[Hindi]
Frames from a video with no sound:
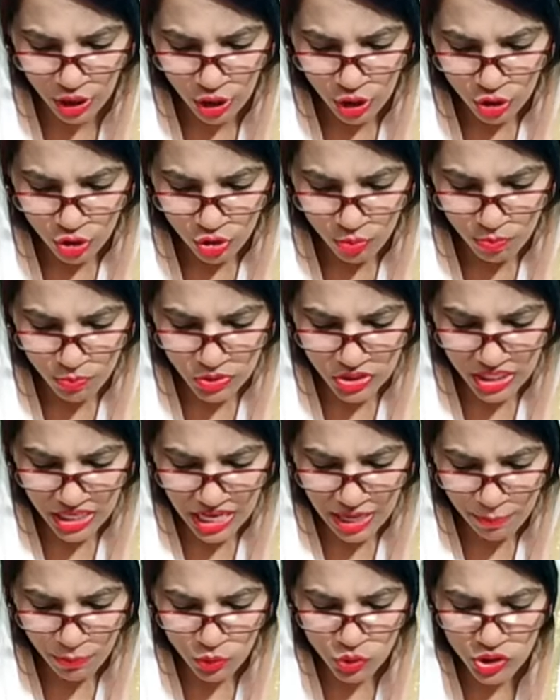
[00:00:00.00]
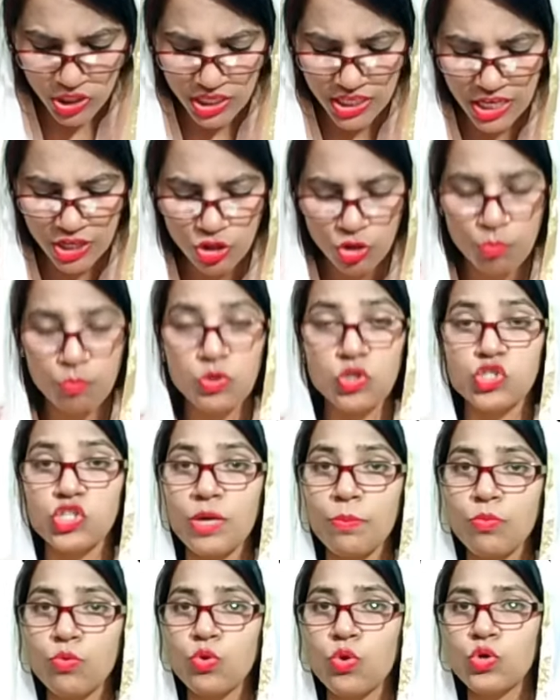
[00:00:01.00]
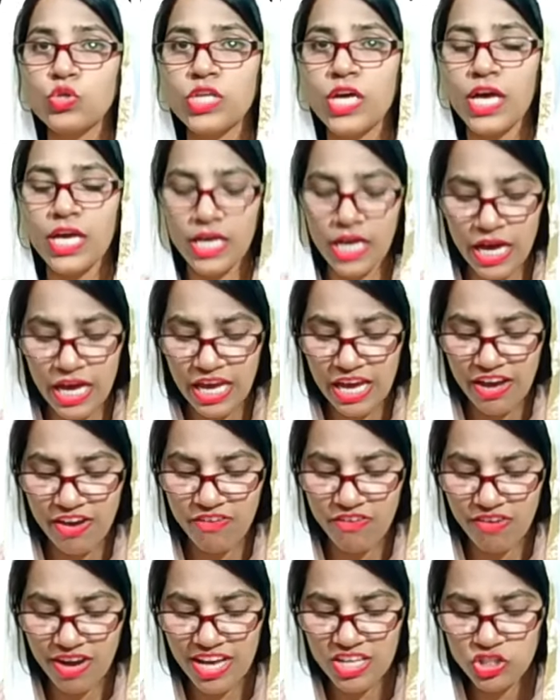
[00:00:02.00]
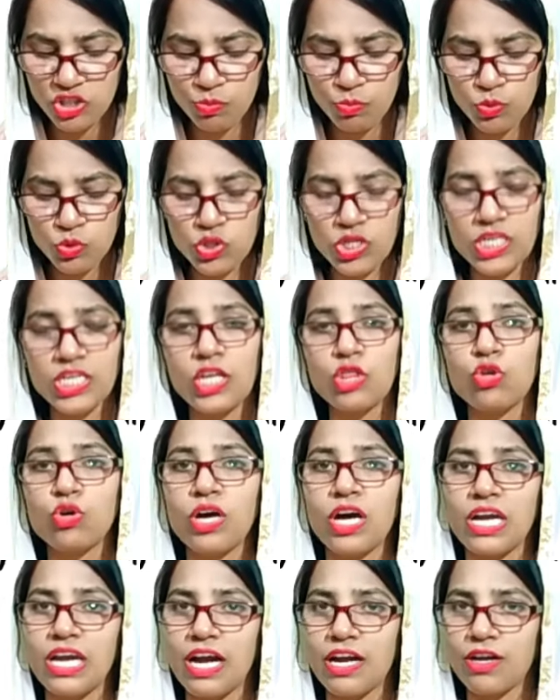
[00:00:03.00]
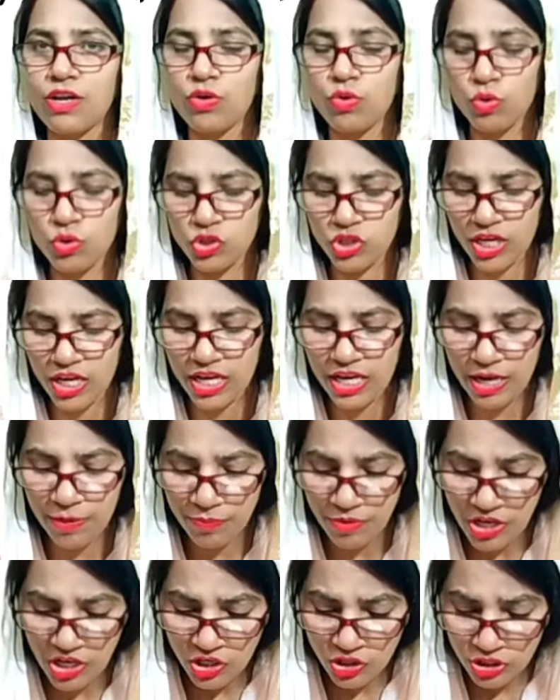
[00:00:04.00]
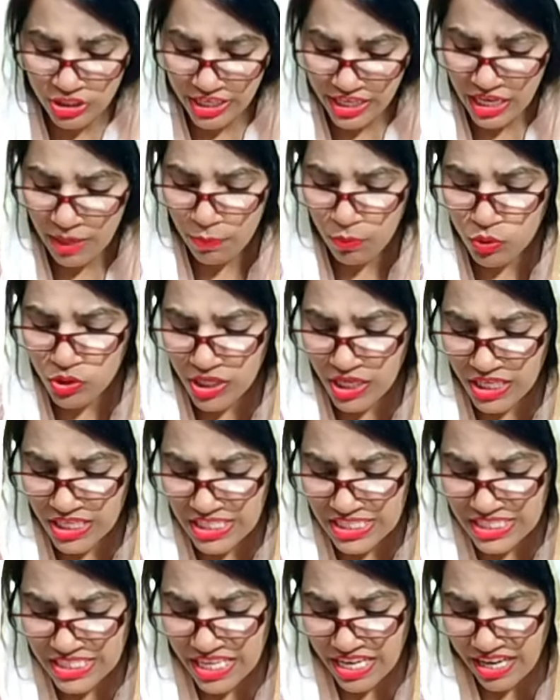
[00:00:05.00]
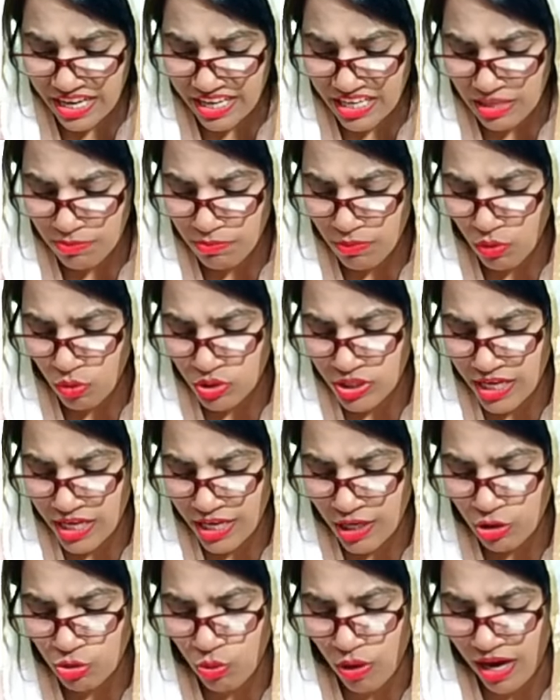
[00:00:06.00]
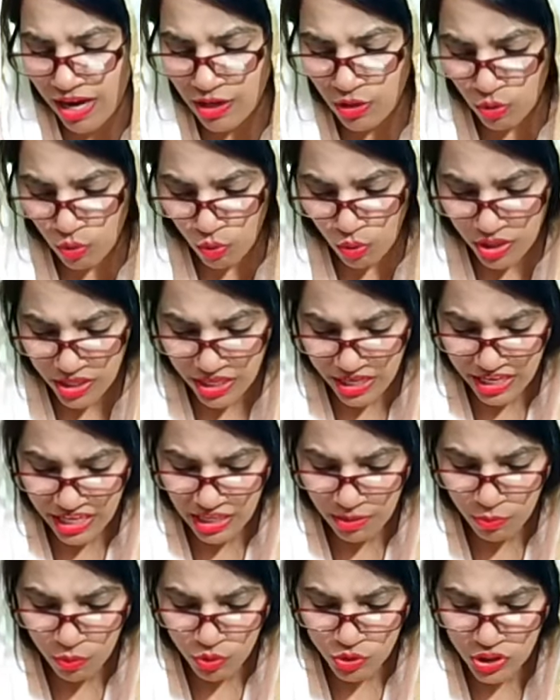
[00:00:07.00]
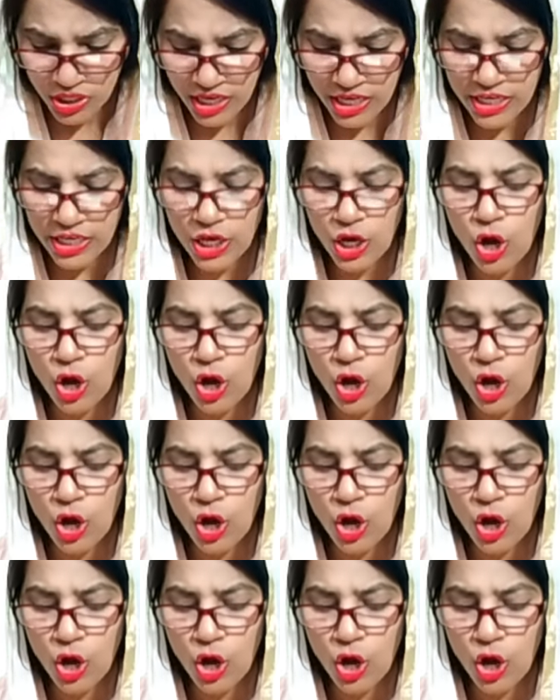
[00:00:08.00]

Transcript: तो ज़िला पूछा जाए तो बीजापुर हो जाएगा राज्य पूछा जाए तो कर्नाटक हो जाएगा जगह पूछा जाए किसके करीब में हो जाएगी तो आईहोल के करीब हो जाएगी